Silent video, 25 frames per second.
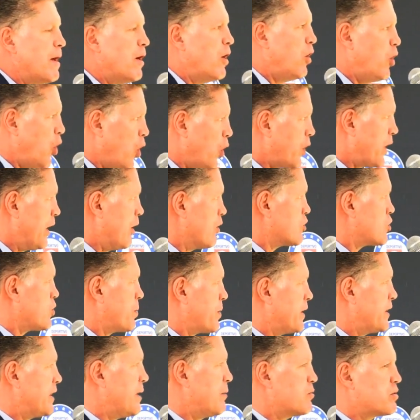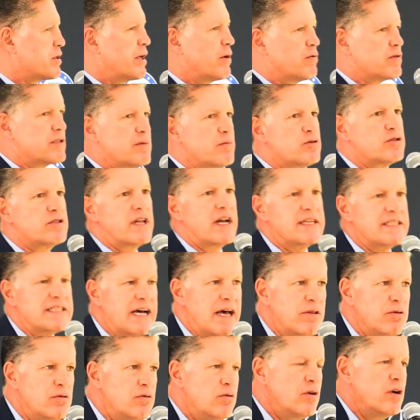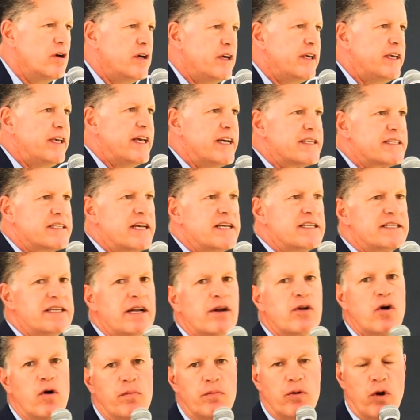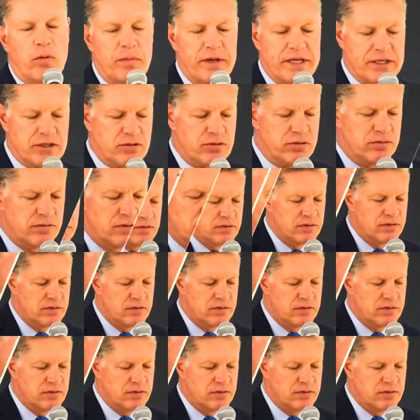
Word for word: logre los objetivos que nos hemos trazado y ese es el compromiso. Va a ser